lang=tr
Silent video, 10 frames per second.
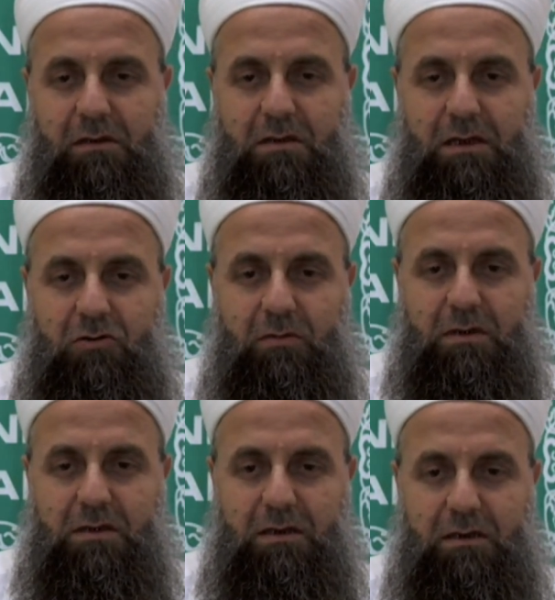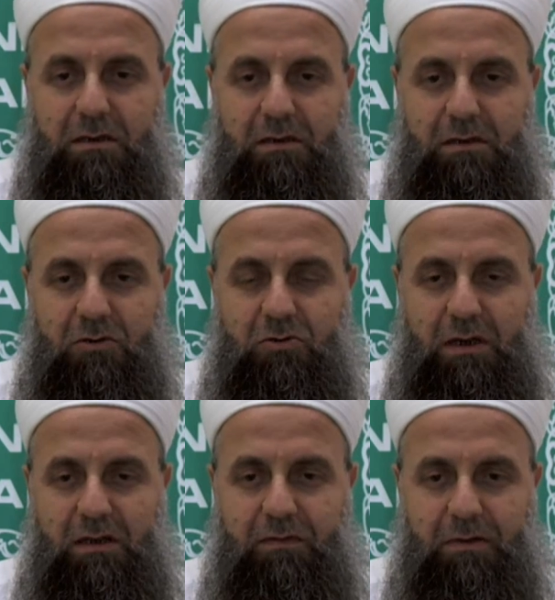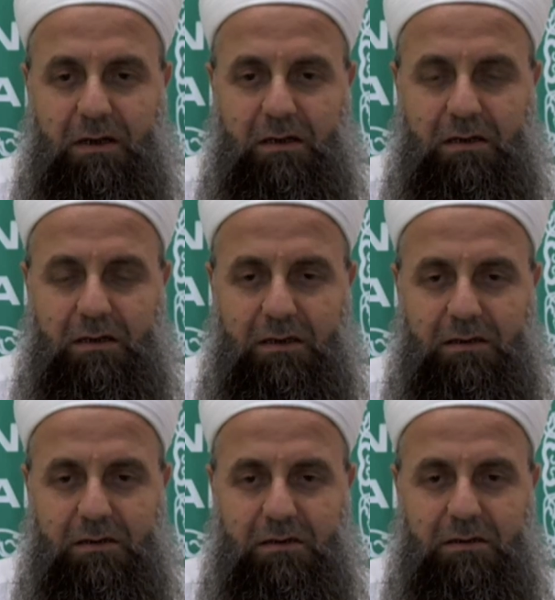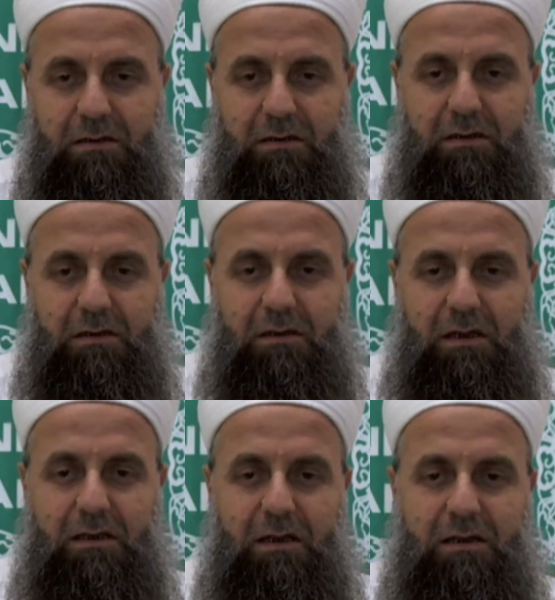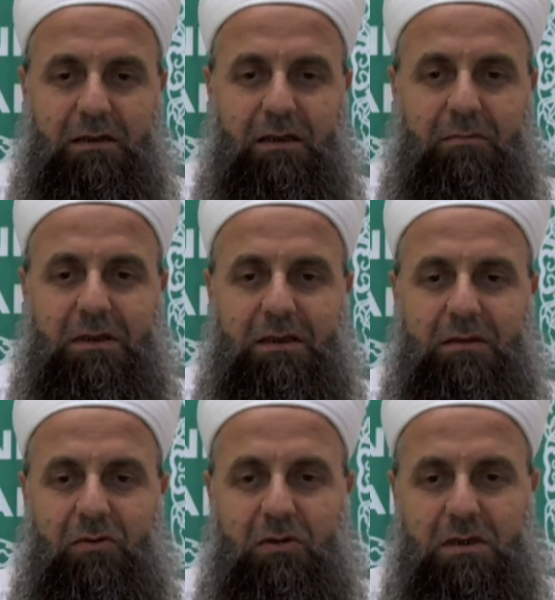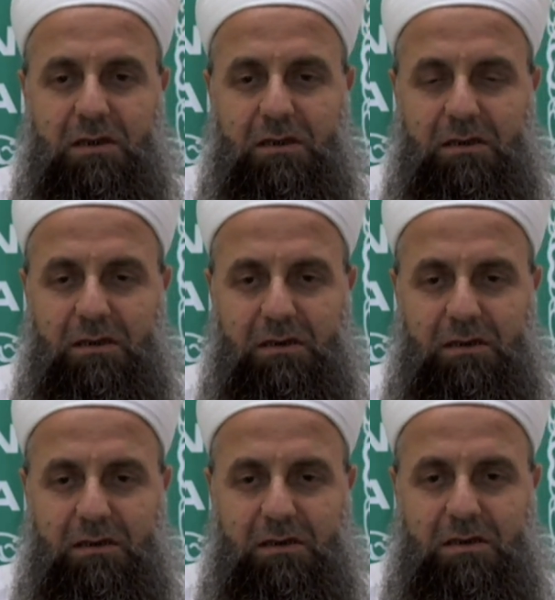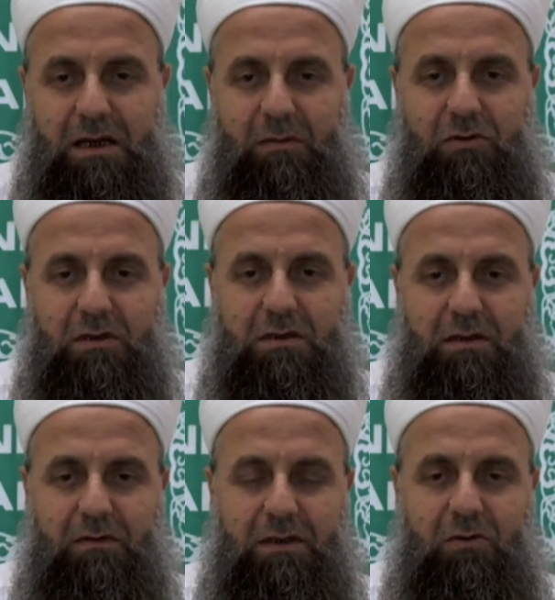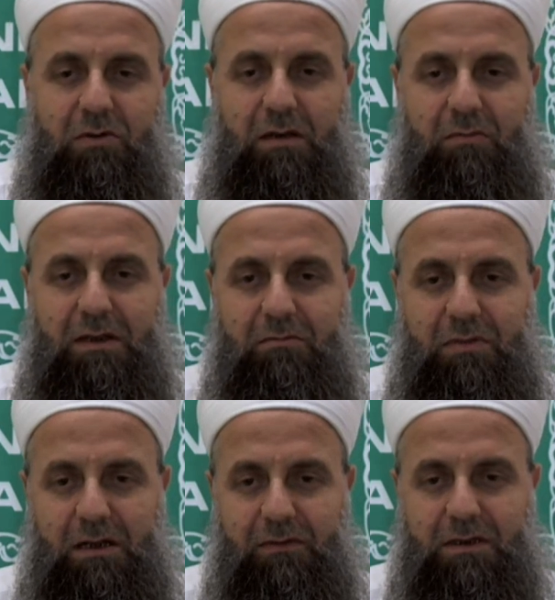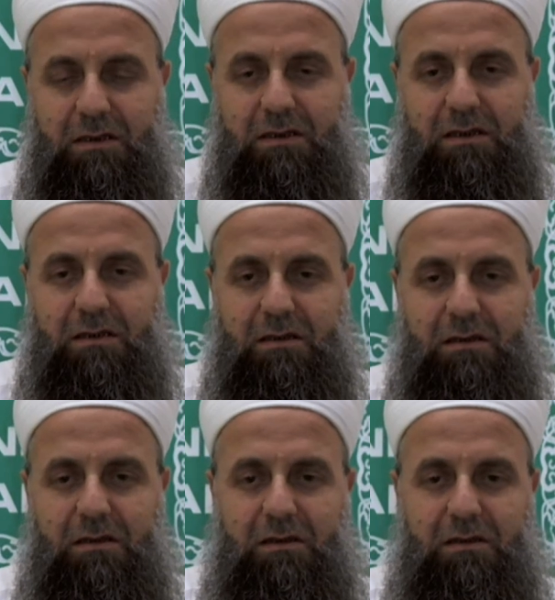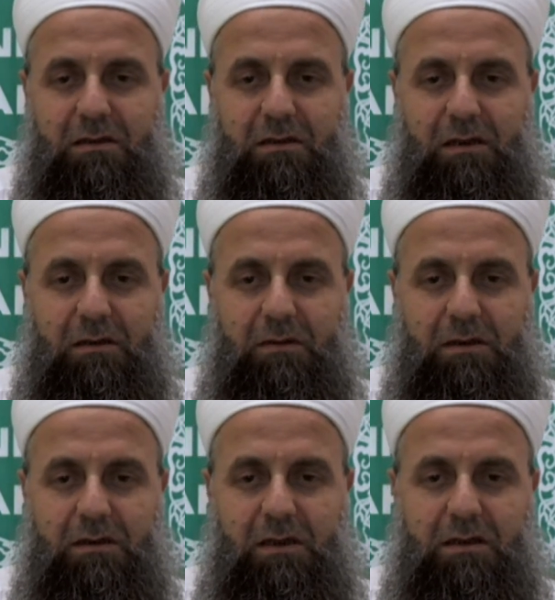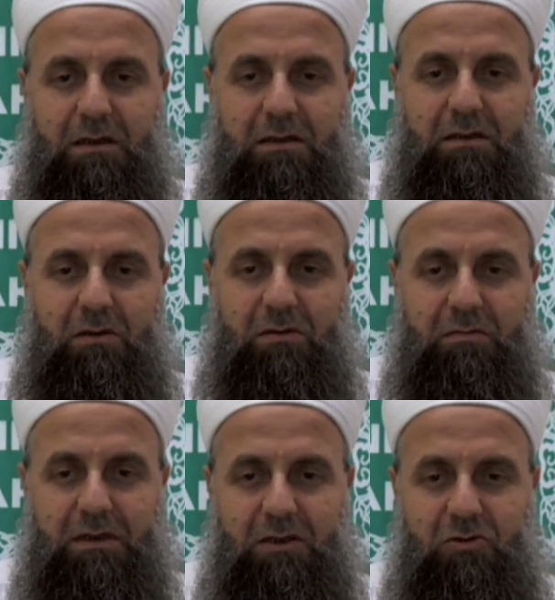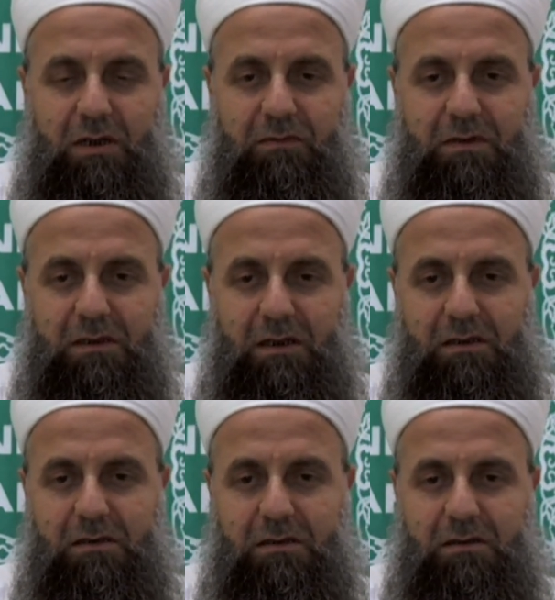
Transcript: İnsan şu olmazsa şu Elif elifbayı eline alır, en yakınında bildiği bir hocaya, cami hocasına veya Kur'an bilen bir hafıza gider, Yalvarır yakarır ne olur bana şu harfleri tanıt.